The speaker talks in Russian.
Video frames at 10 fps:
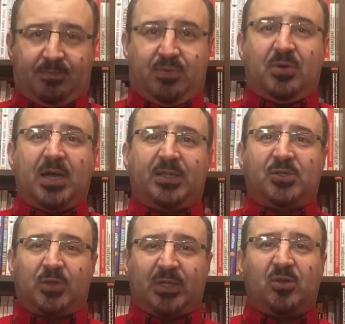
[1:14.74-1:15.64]
по
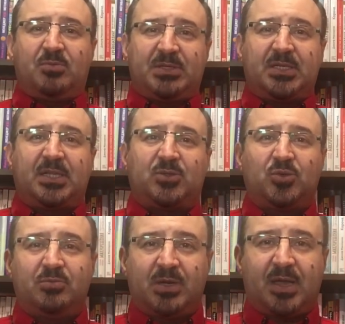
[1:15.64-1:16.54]
адресу, который мы
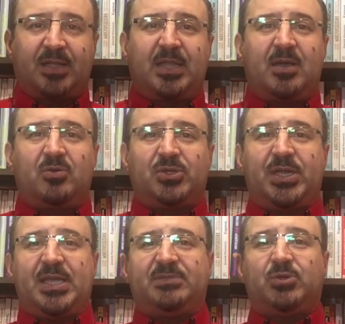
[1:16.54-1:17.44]
согласуем, когда уже
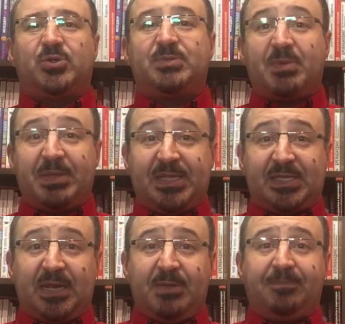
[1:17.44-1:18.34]
я свяжусь с
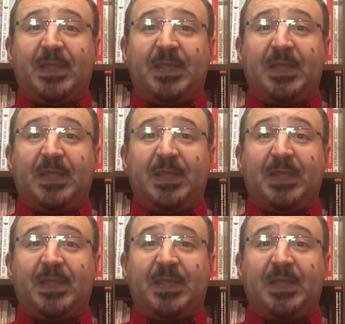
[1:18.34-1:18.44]
победителями.